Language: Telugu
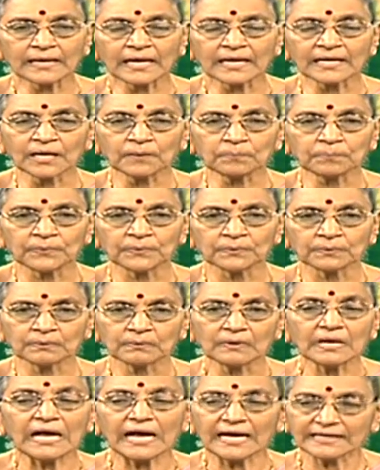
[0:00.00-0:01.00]
అన్నప్పుడు
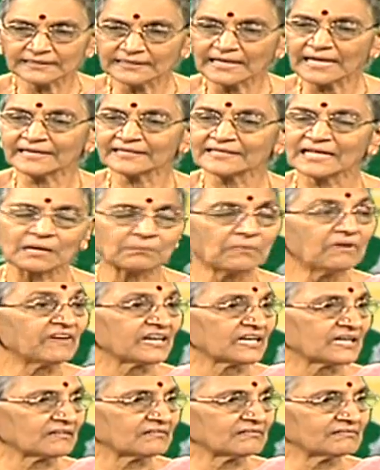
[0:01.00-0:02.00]
అది దాని ధర్మం
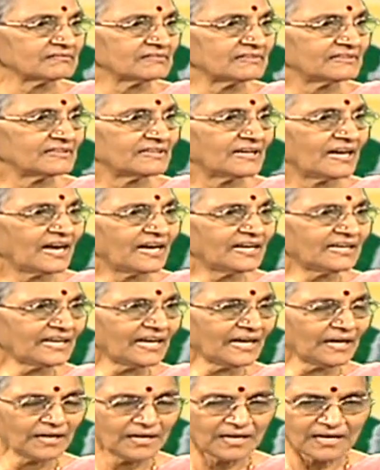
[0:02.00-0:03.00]
అంటాం
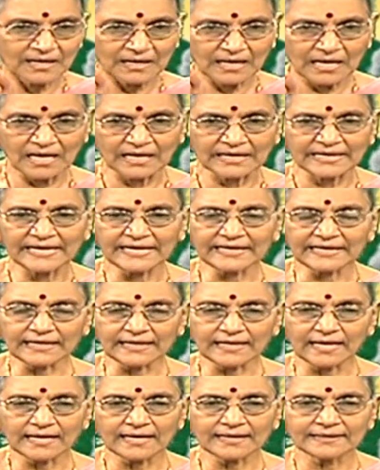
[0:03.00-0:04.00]
అంటే ఆ
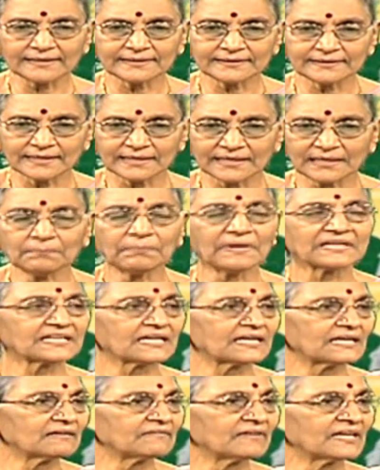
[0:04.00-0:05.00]
కీటకాలని తిని
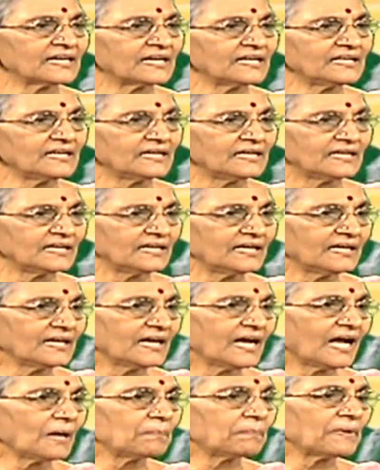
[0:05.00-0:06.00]
బతకడం అన్నది
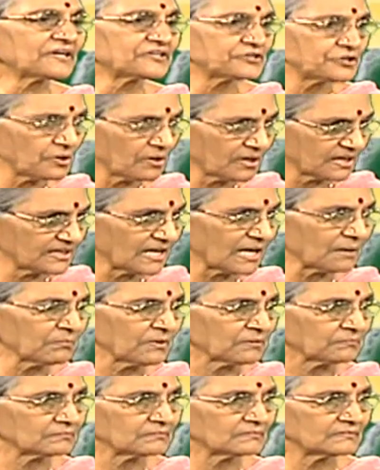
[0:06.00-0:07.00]
ఆ పక్షి యొక్క
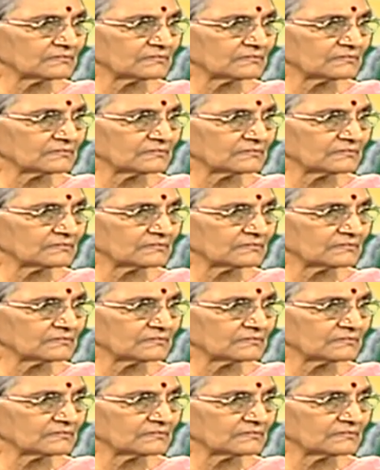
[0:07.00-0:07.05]
ధర్మం